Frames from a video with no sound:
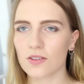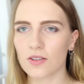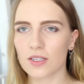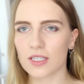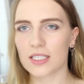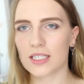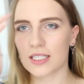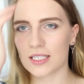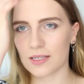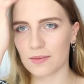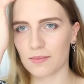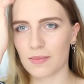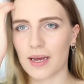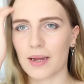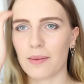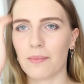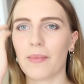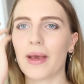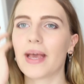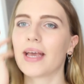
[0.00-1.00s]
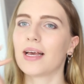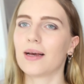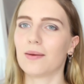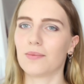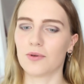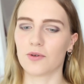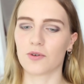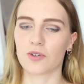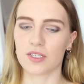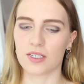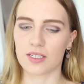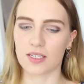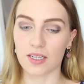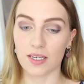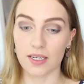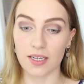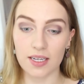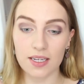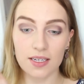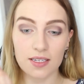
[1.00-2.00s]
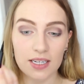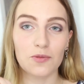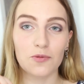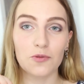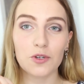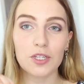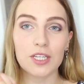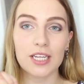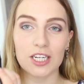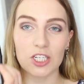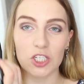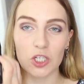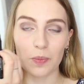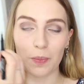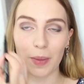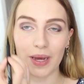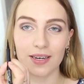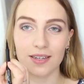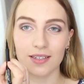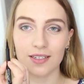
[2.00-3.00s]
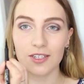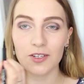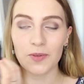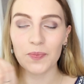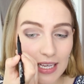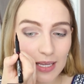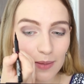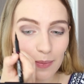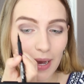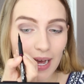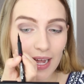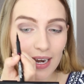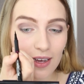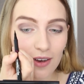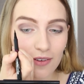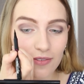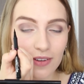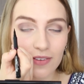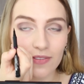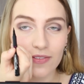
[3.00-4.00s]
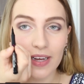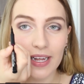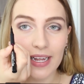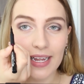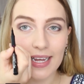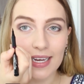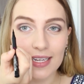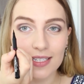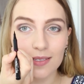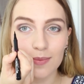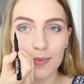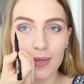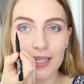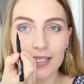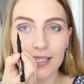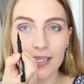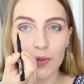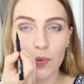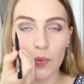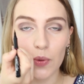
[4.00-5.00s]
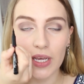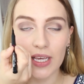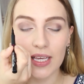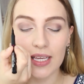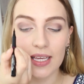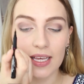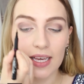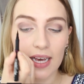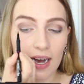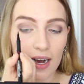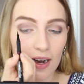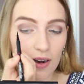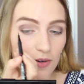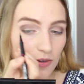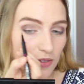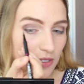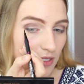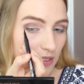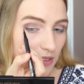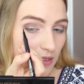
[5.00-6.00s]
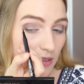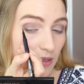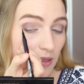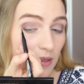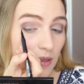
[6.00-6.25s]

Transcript: so richtig in meinen Make-up-Look integriert. Es wird jetzt spannend. Ich male auf jeden Fall erstmal den Wing hier außen.